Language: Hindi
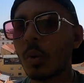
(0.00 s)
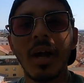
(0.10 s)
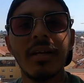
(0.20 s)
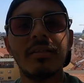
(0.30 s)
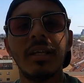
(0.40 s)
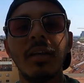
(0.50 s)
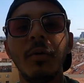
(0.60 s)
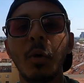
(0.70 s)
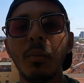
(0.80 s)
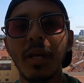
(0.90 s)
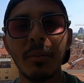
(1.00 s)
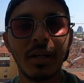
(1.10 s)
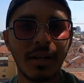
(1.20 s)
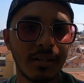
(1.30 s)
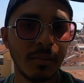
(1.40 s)
तो गाइस ये वीडियो में यहीं
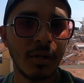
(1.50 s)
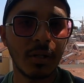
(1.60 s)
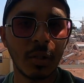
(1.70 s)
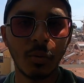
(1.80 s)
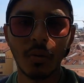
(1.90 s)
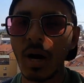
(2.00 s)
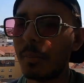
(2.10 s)
पे ख़त्म करता हूँ